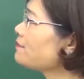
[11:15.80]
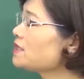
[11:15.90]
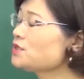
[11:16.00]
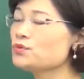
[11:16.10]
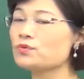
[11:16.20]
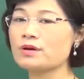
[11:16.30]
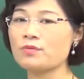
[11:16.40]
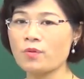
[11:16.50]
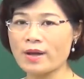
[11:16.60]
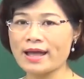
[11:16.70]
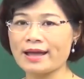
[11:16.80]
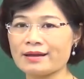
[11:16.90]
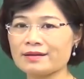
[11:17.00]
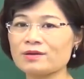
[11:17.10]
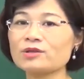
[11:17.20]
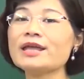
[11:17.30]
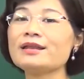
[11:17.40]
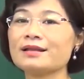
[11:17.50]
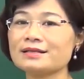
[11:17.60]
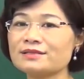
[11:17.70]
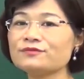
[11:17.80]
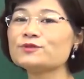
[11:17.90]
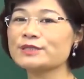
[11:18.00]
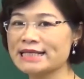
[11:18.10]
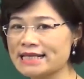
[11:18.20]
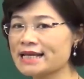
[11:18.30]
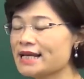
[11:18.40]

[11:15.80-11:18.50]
Dân Chủ Cộng Hòa có tên là chính phủ gì?